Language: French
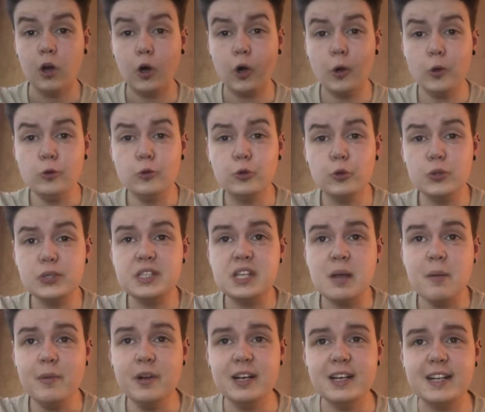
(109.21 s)
En
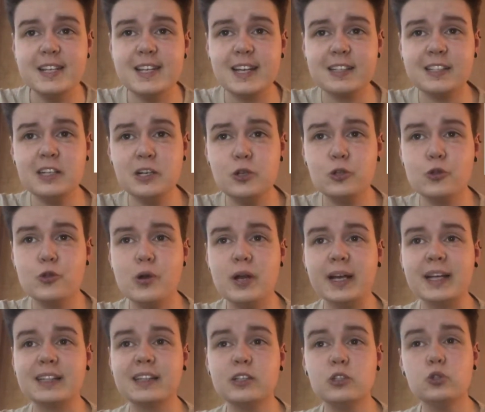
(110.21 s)
deuxième, les articles de la
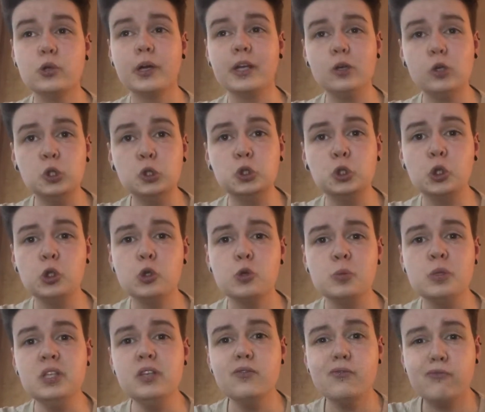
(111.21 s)
catégorie
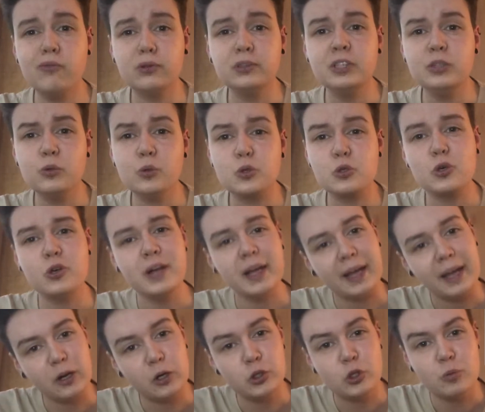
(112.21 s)
autonomie, fournitures scolaires
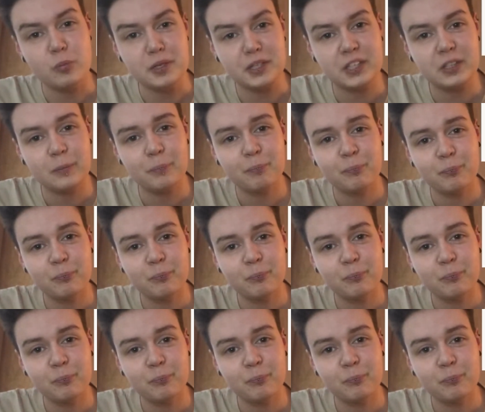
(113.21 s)
ergonomiques